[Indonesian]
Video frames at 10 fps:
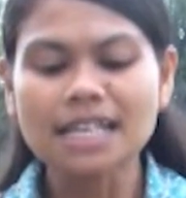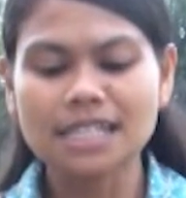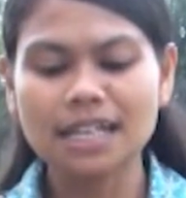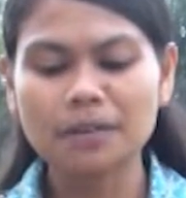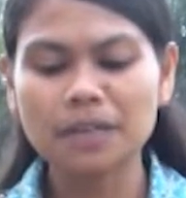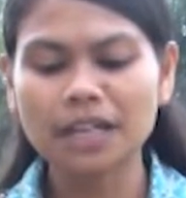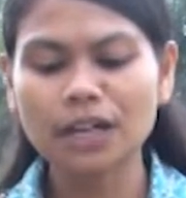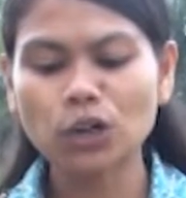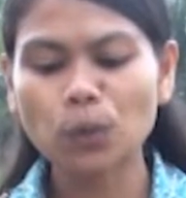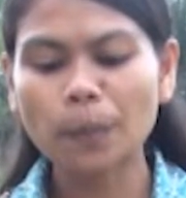
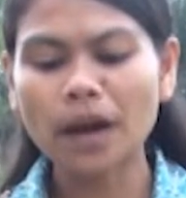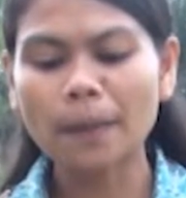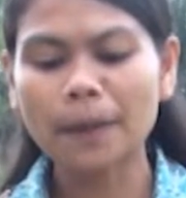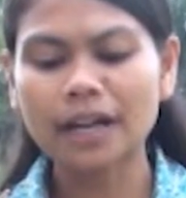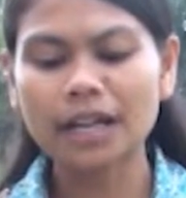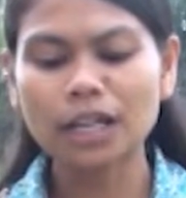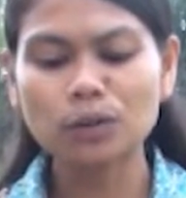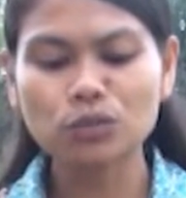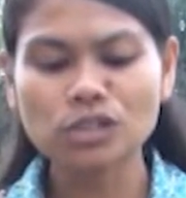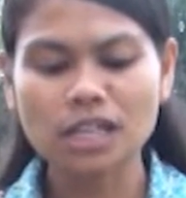sedemikian rupa kepada
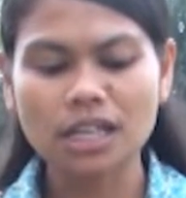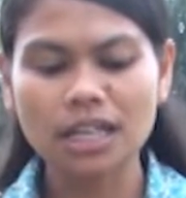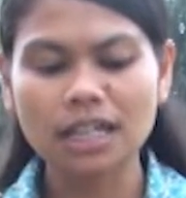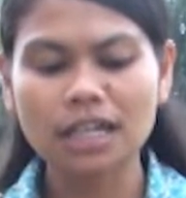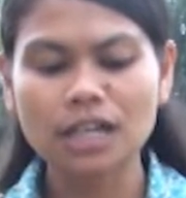ilmu sihir